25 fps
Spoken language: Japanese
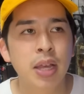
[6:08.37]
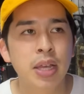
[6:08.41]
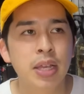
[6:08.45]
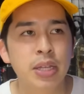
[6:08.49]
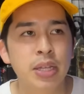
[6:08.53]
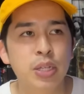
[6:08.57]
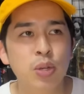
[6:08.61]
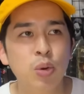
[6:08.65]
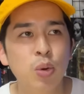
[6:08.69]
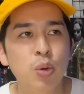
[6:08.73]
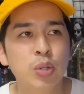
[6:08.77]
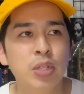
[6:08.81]

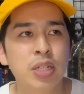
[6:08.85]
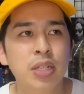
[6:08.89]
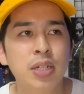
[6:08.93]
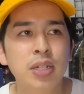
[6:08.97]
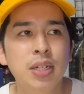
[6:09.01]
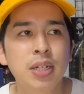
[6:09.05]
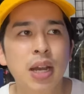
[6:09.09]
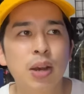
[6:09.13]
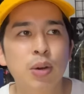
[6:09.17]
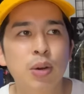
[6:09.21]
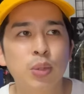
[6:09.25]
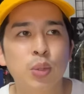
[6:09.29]
異常
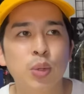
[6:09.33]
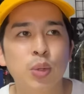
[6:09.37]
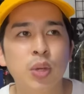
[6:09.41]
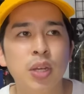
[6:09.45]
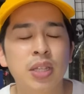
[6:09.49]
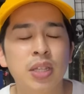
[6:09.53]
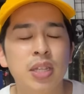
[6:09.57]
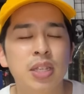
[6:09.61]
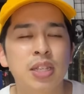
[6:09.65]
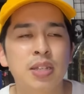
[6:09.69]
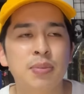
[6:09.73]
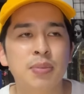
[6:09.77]
進化を遂
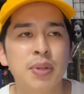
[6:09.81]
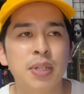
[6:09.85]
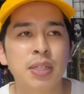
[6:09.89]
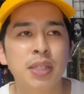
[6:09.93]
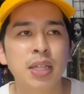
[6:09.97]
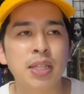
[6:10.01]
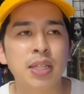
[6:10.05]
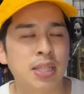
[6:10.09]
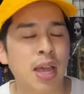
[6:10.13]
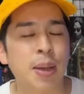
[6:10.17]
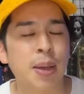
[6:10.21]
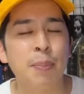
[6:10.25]
げてしまっ
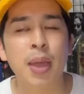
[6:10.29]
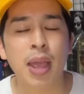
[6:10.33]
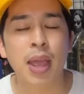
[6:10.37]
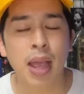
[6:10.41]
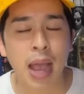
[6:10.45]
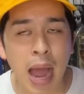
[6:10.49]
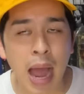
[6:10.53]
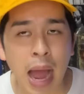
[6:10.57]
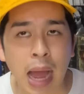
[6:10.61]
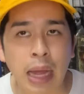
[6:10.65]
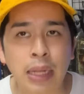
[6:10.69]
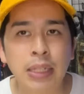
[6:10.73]
たサメ
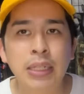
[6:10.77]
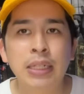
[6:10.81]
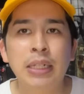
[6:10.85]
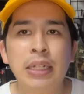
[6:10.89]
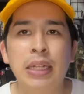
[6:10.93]
が、